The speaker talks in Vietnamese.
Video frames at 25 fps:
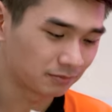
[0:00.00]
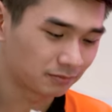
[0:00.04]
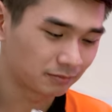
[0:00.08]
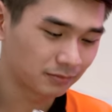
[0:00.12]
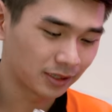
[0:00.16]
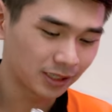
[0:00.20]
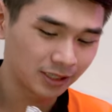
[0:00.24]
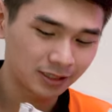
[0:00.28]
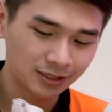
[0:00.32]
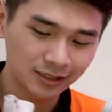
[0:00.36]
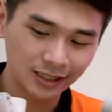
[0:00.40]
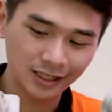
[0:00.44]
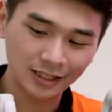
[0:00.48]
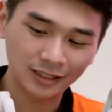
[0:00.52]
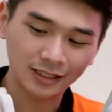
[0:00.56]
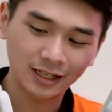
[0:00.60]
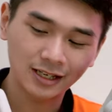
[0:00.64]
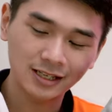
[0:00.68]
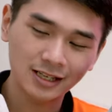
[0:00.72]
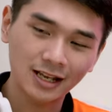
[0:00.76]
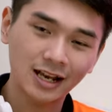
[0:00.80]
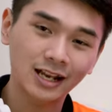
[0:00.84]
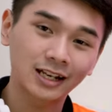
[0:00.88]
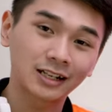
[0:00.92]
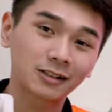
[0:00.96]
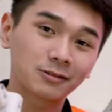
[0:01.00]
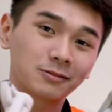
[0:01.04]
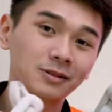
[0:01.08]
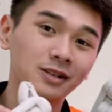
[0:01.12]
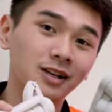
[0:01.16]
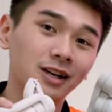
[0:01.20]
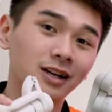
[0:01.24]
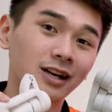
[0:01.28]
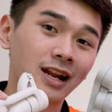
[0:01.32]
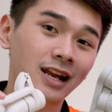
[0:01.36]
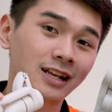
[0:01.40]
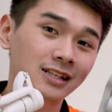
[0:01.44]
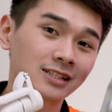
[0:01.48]
mình trên tay nhanh cũng như
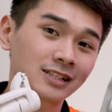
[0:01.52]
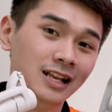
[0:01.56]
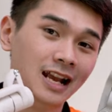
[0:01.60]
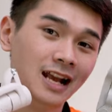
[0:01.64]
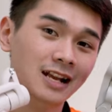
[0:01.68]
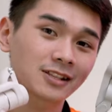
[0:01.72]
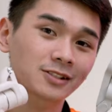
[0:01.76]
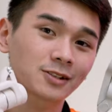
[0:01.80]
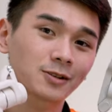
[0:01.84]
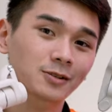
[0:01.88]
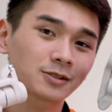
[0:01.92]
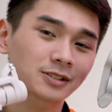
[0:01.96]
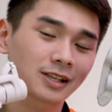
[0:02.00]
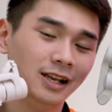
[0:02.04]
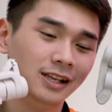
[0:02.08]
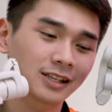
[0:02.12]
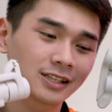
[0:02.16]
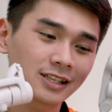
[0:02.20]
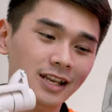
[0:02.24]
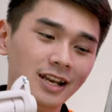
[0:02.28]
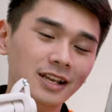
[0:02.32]
là đánh giá so sánh